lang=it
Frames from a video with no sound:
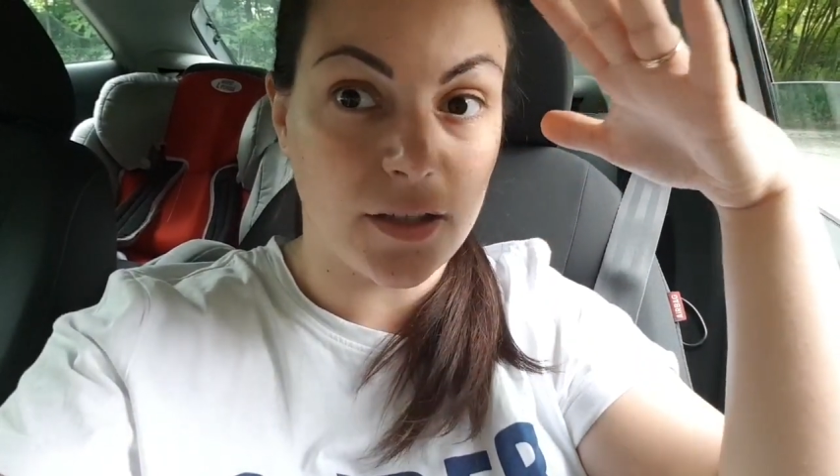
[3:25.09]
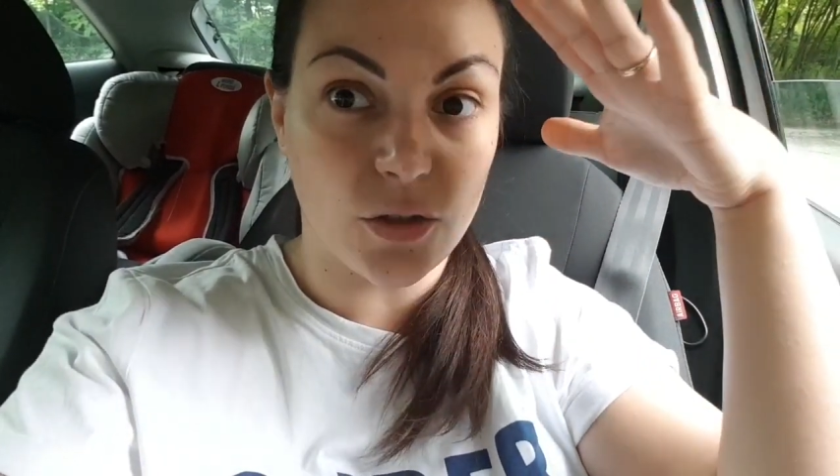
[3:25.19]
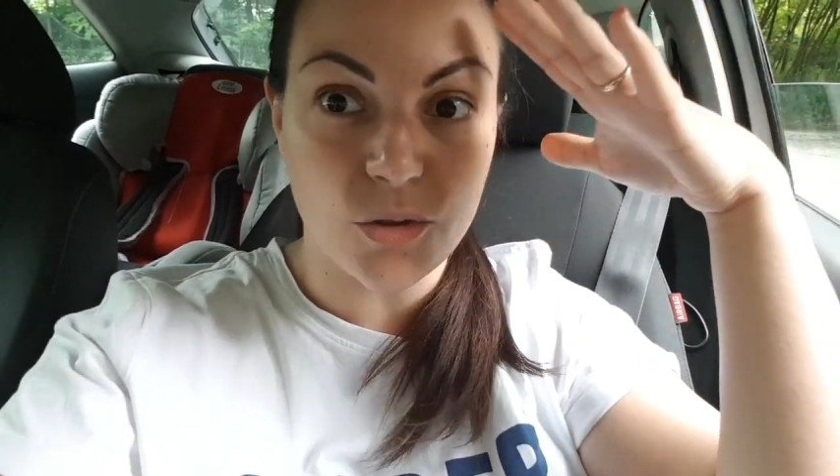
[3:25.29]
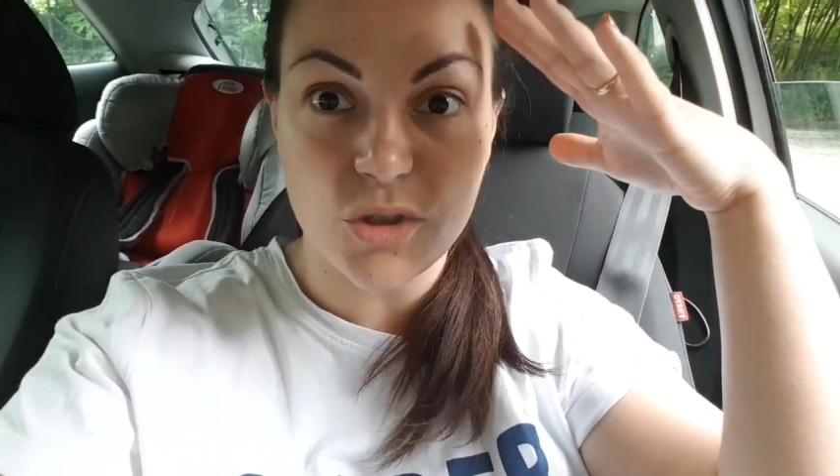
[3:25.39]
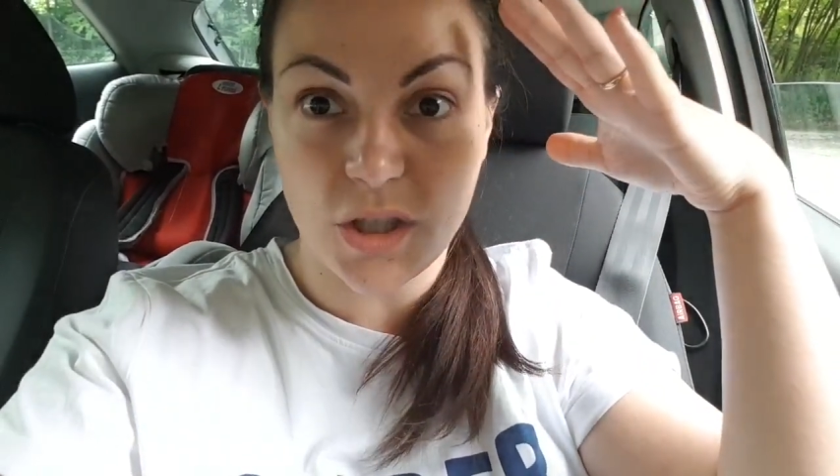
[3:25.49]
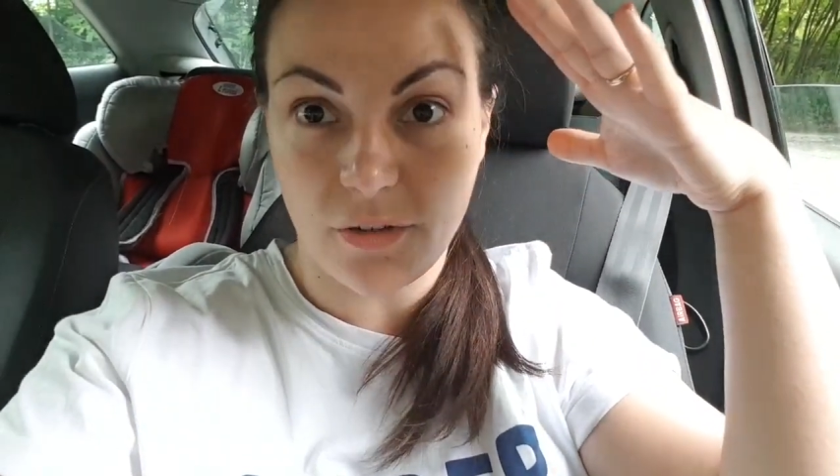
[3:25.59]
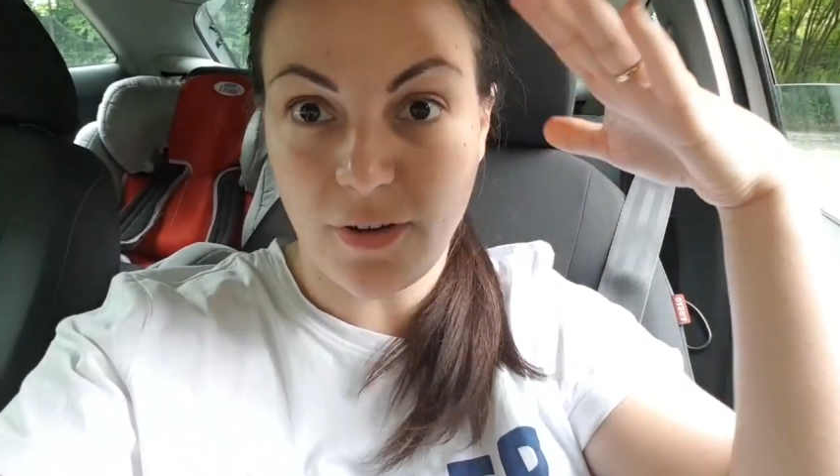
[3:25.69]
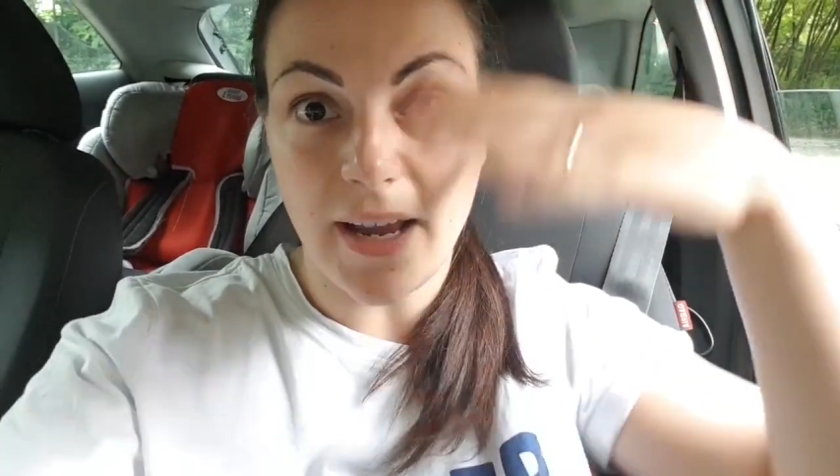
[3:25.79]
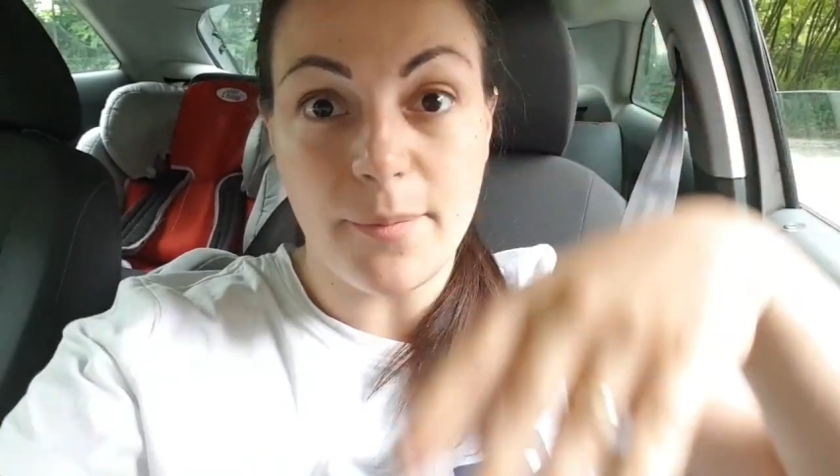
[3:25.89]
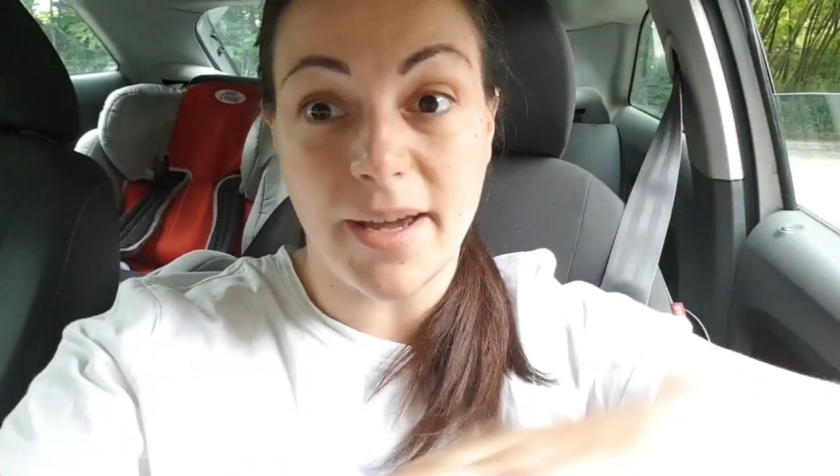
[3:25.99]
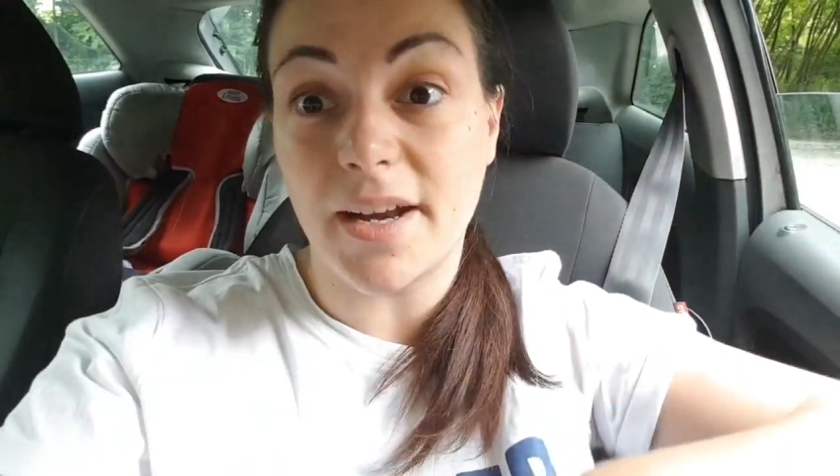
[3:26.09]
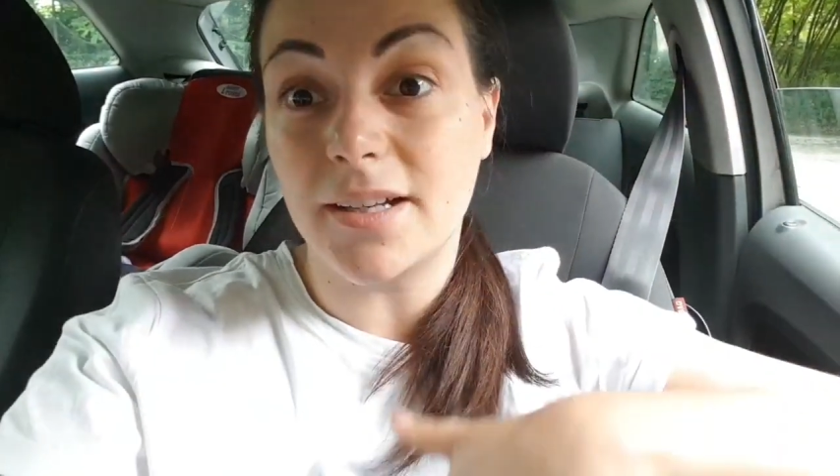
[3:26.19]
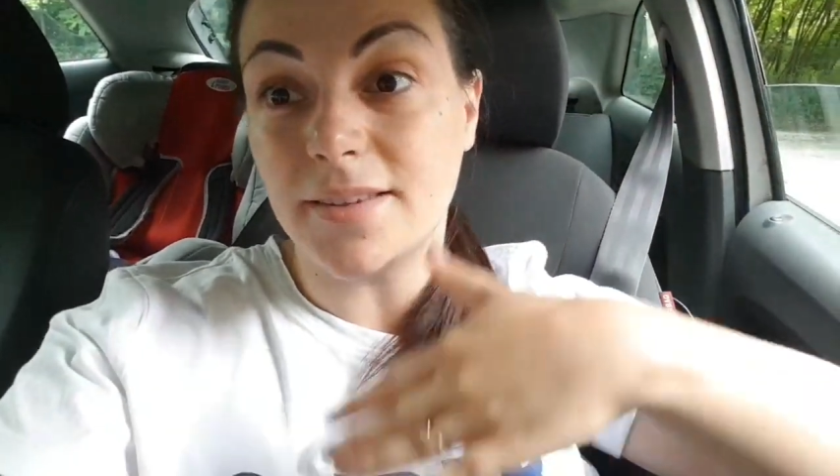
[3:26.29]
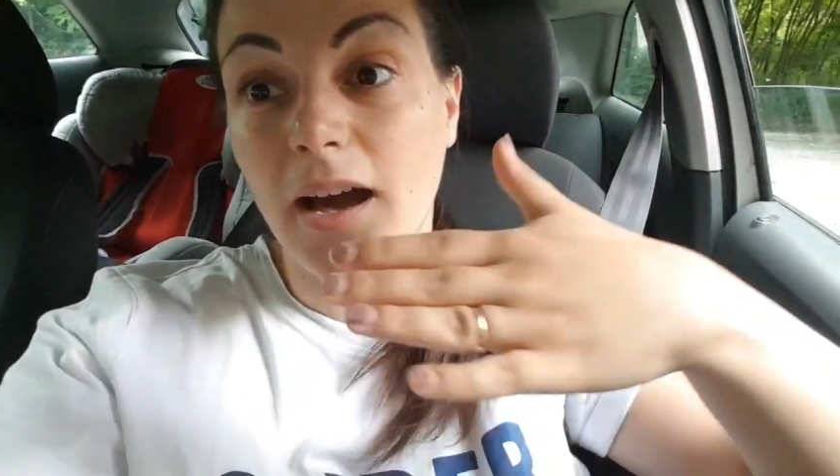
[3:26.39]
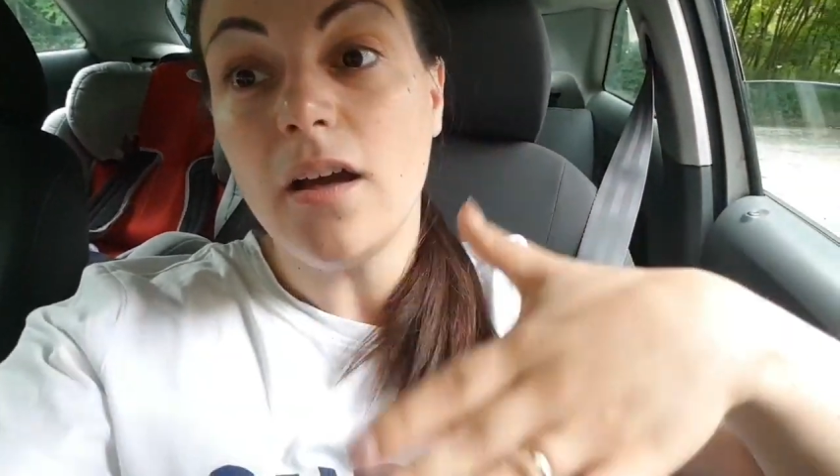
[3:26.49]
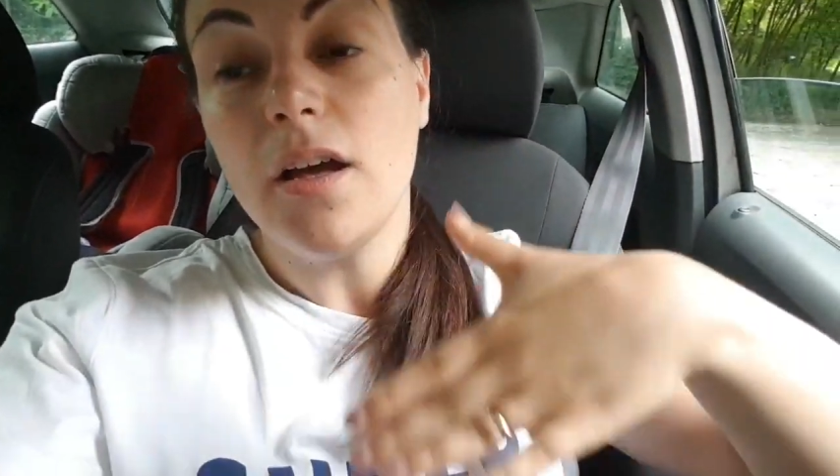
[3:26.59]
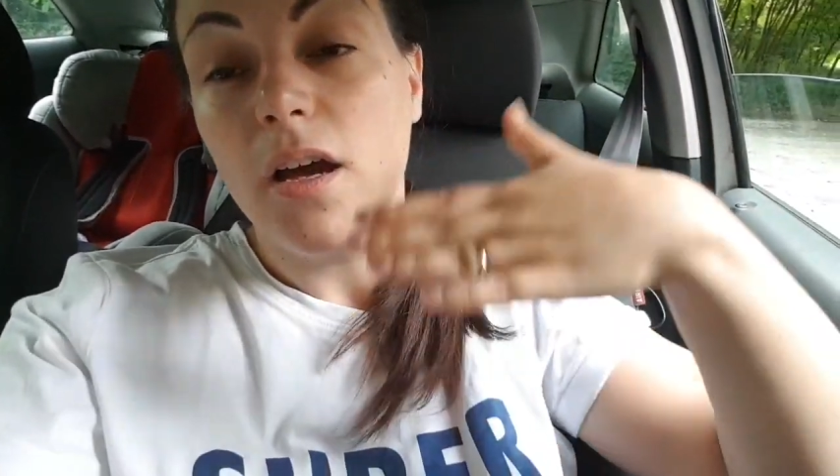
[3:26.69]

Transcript: di non riuscire a fare ma in realtà